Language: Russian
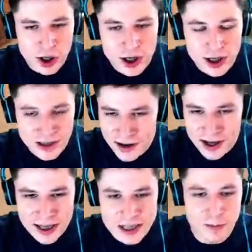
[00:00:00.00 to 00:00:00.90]
Давай
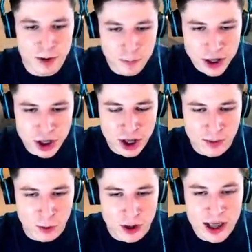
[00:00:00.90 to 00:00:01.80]
нашим подписчикам
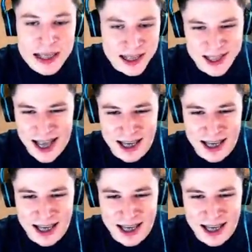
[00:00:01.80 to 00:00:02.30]
от Insight